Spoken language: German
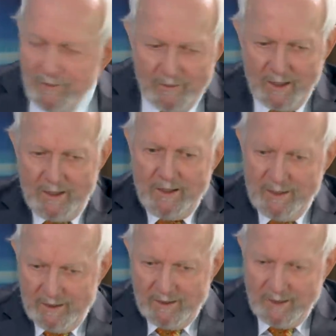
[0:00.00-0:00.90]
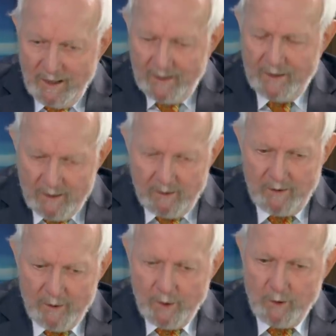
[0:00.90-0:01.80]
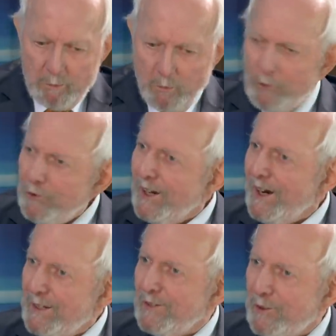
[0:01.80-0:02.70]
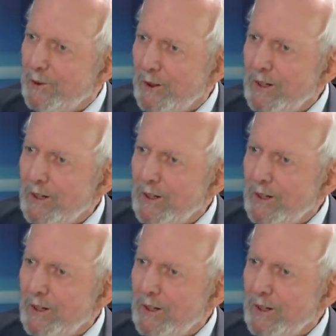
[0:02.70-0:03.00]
weil äh, eine Mussheizung,